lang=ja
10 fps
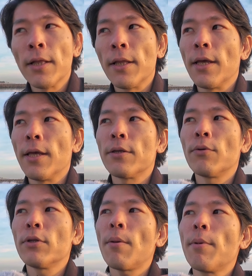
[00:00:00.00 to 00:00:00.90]
で、
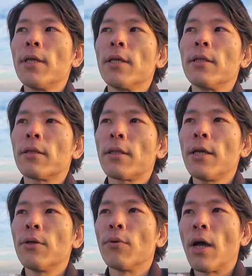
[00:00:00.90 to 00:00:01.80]
そのために、
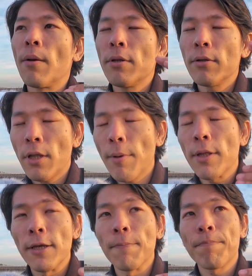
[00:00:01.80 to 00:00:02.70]
太陽に浴びるため
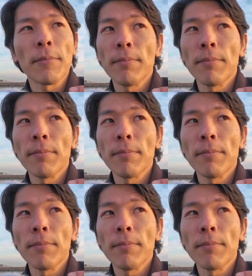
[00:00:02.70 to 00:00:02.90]
に、